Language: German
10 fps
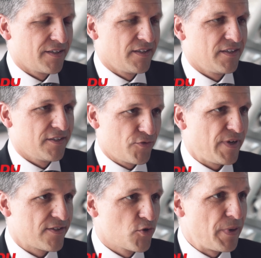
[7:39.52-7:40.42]
Das ist
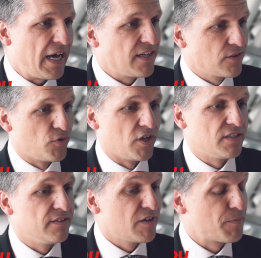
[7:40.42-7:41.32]
schwer zu
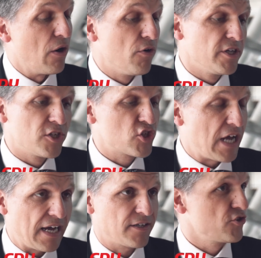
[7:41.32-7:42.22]
beantworten. Wir brauchen einen
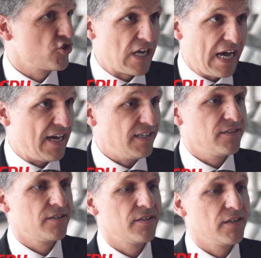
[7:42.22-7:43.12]
starken
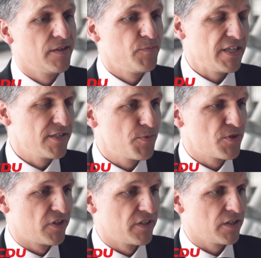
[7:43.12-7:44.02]
Staat, ähm,
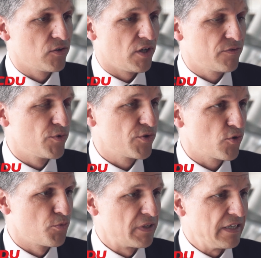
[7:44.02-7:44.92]
insbesondere dort, wo es
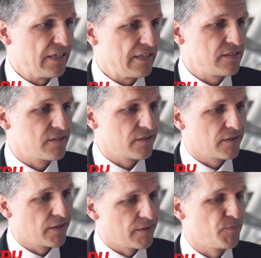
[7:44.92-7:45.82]
darum geht,
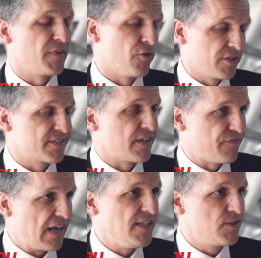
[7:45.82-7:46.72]
ähm, auch das
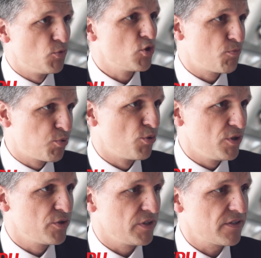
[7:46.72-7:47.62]
Gewaltmonopol
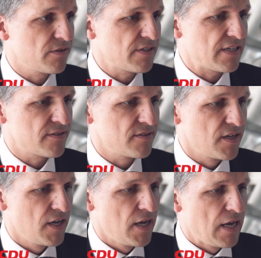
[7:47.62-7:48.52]
durchzusetzen.
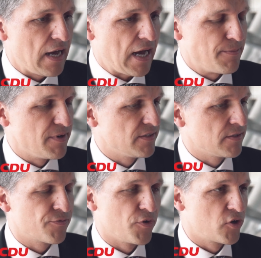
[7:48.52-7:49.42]
Aber es
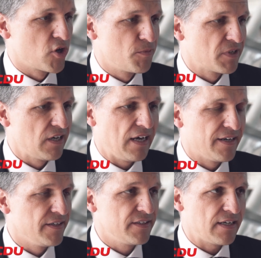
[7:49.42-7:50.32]
ist vollkommen klar,
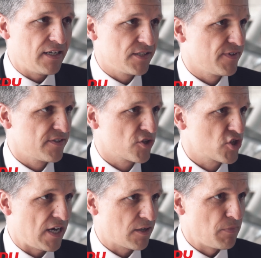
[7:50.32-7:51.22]
nicht alles, was der
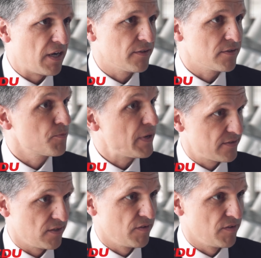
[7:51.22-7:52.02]
Staat macht, ist besser.